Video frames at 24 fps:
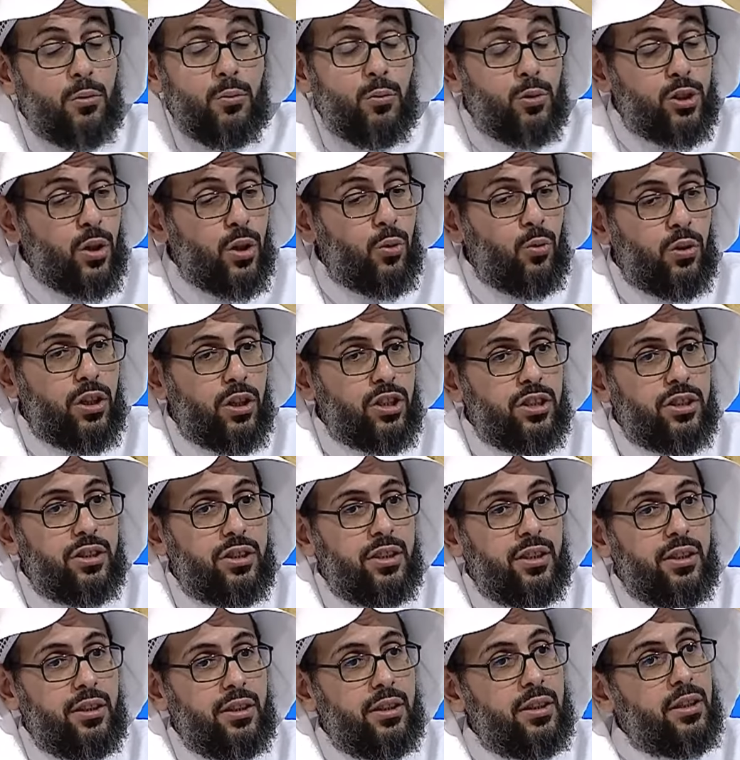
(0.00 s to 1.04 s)
ومشوق
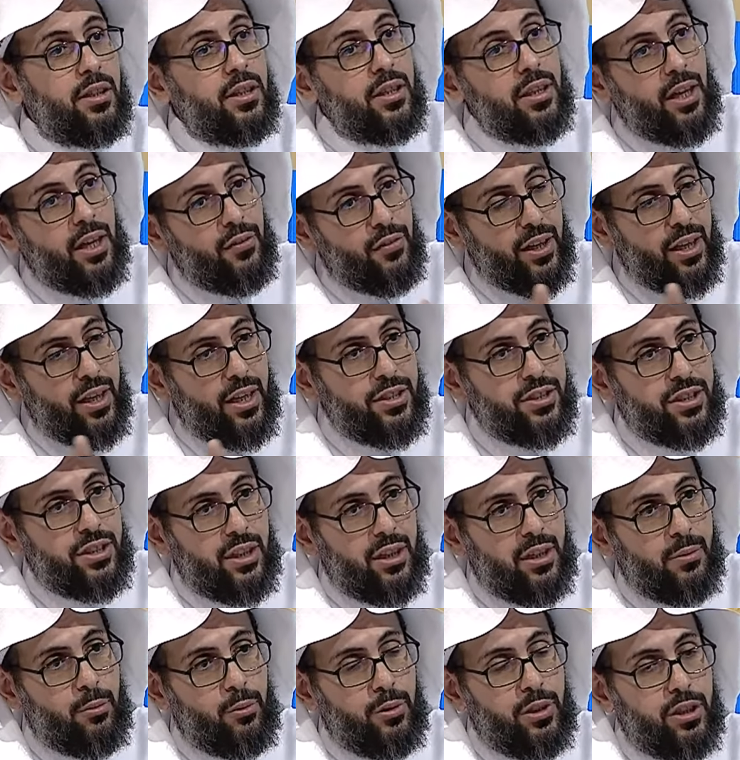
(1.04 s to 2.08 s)
جدا إضافة إلى السيرة
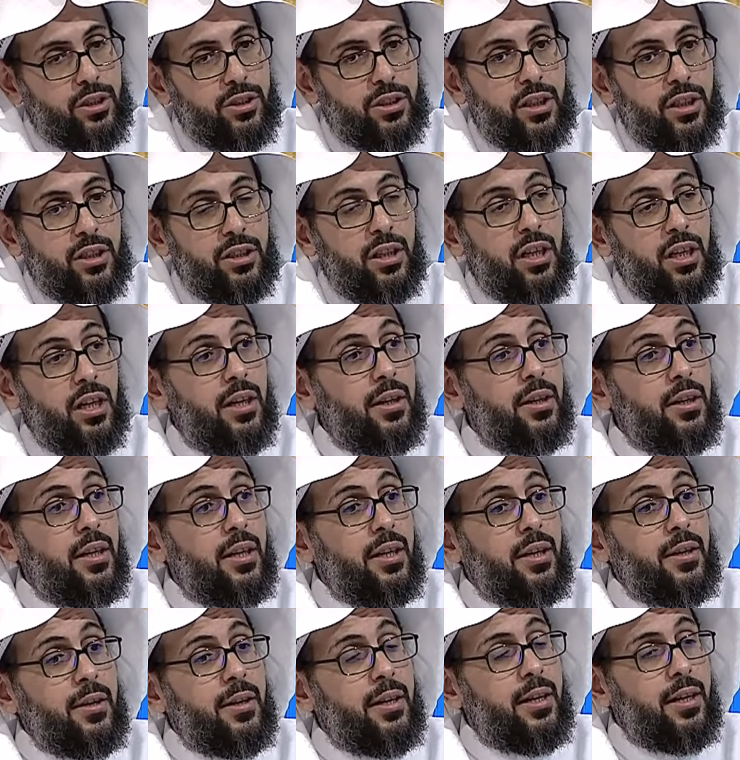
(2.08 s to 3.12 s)
النبوية الصحيحة
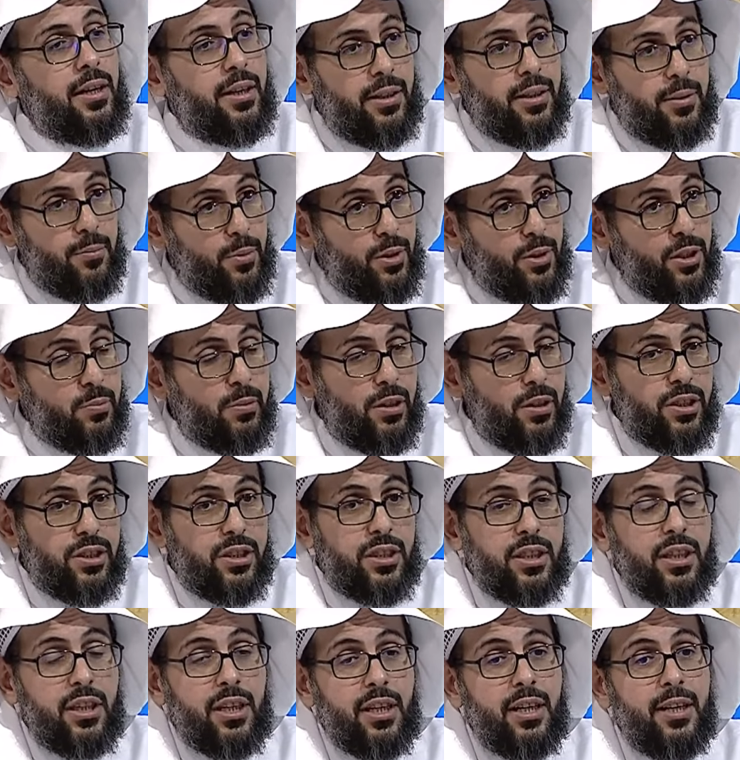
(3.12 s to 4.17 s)
آه، بالنسبة
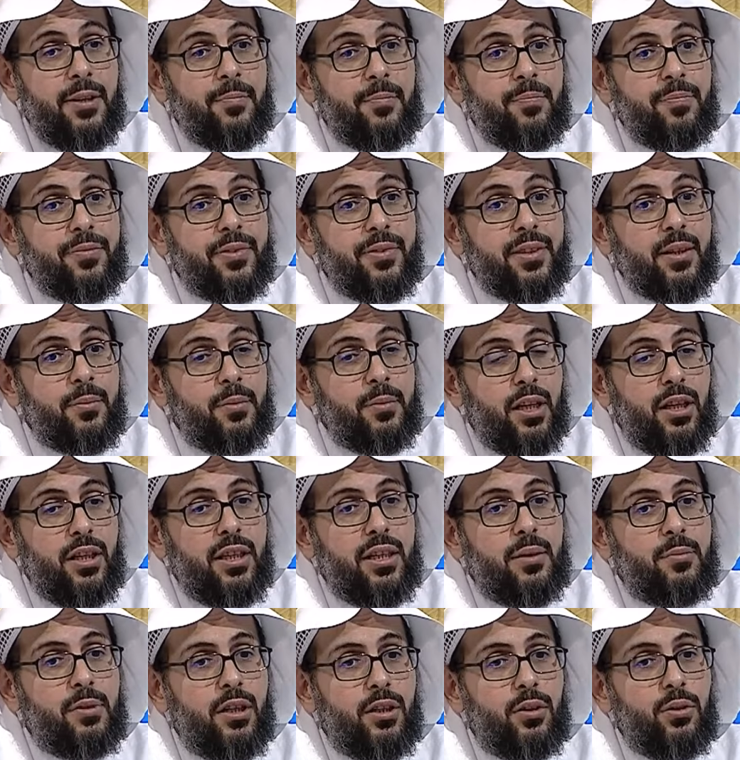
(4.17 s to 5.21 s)
للسيرة من
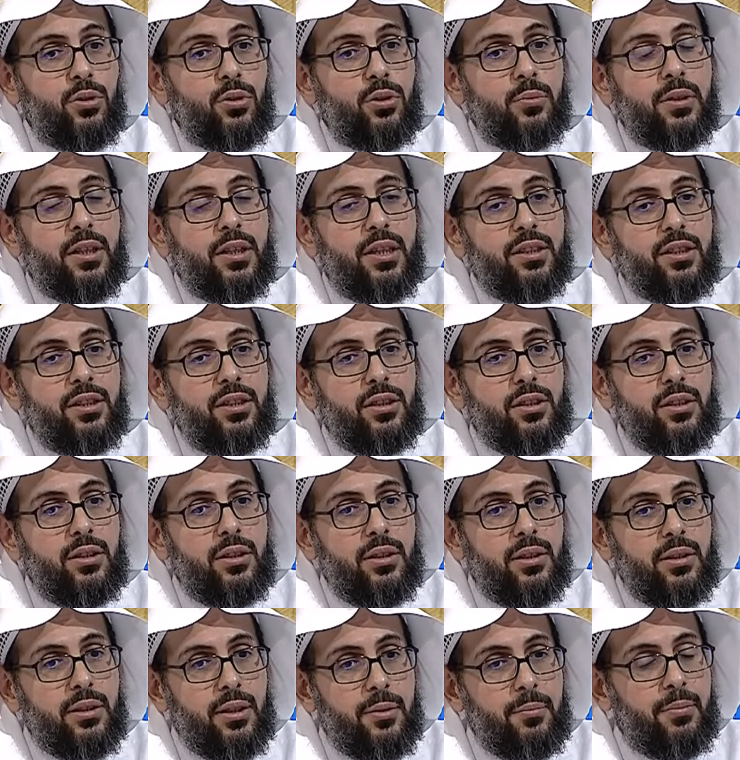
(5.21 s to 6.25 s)
هي من الكتب التي
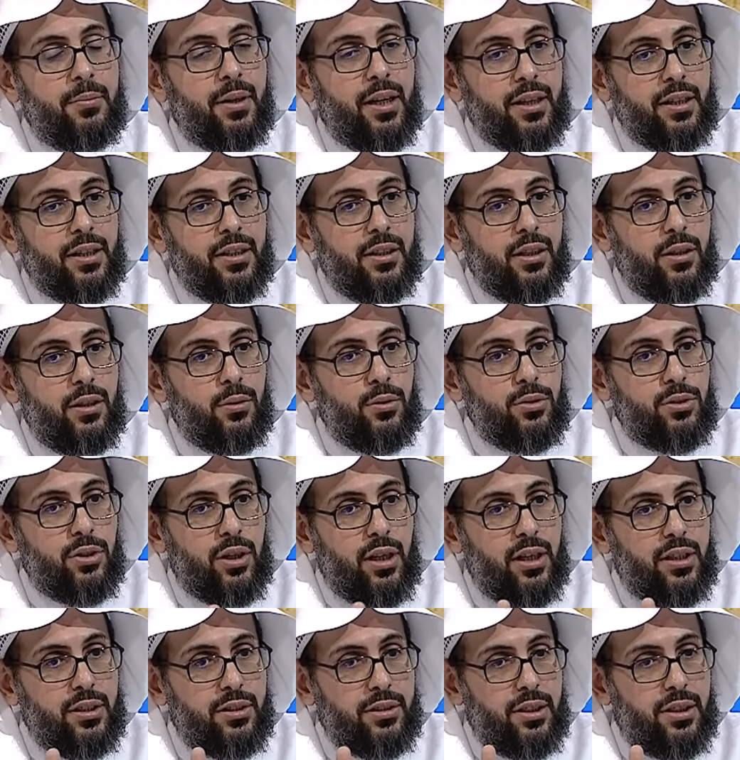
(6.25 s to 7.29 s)
ينبغي
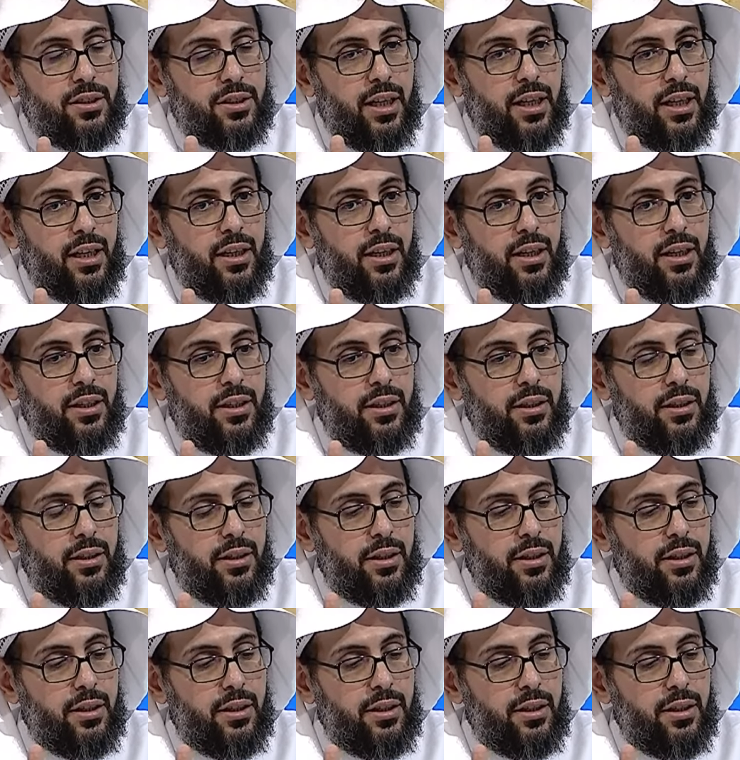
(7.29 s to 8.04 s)
الأسرة أن تجعل أن,